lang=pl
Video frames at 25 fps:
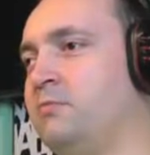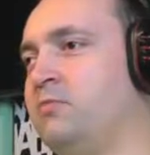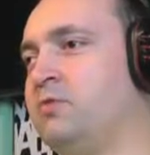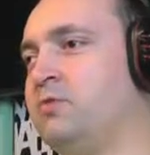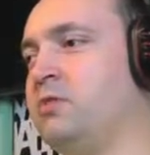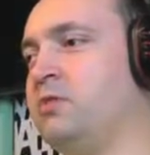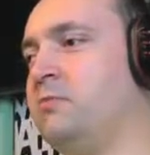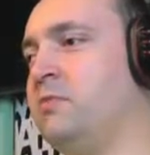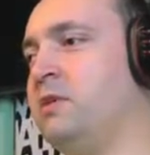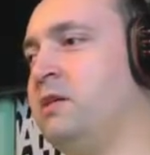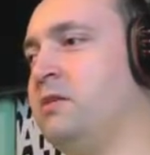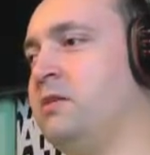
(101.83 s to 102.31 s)

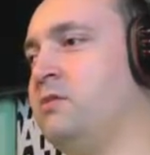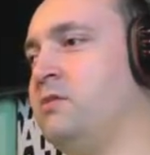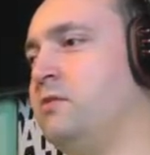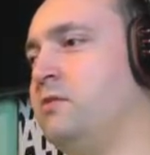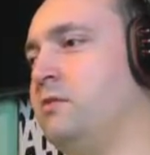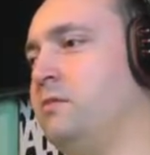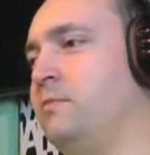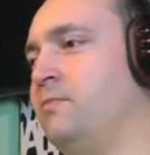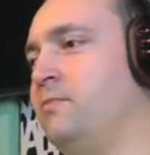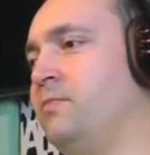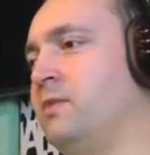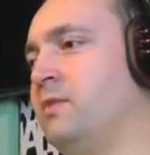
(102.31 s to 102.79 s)
proszę
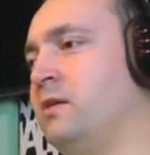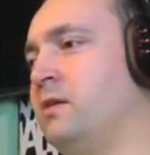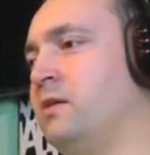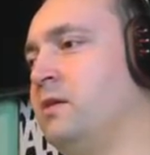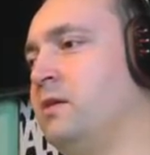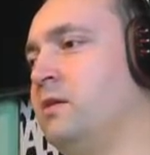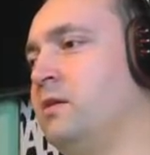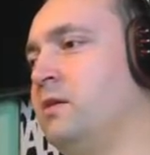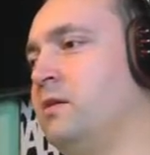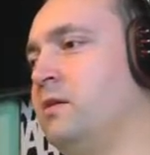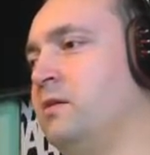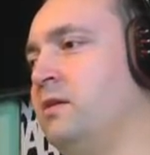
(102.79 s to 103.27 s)
bardzo
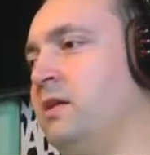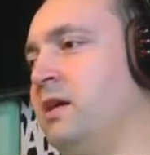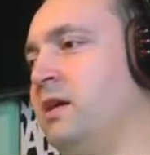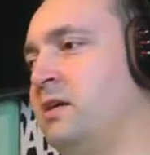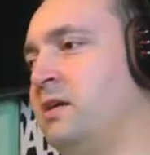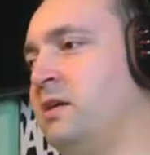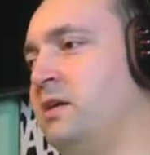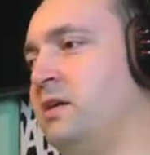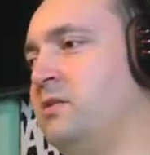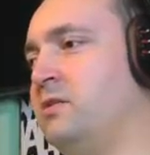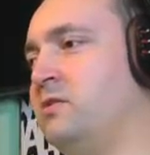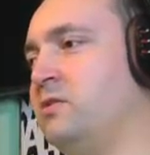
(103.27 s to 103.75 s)

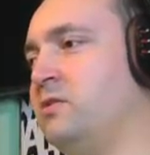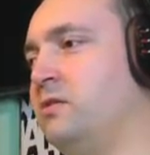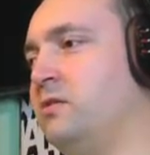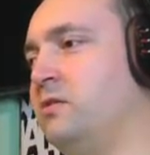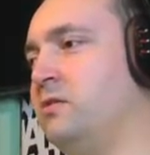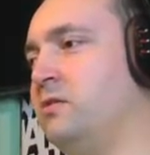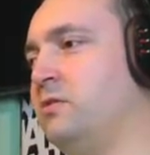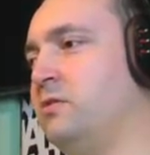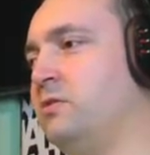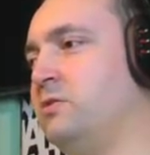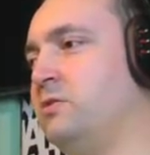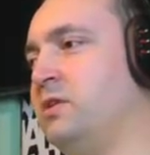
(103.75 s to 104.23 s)
takie
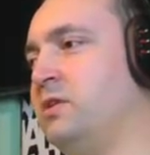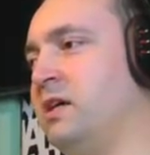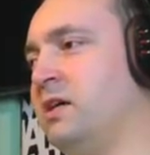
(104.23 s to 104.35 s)
coś,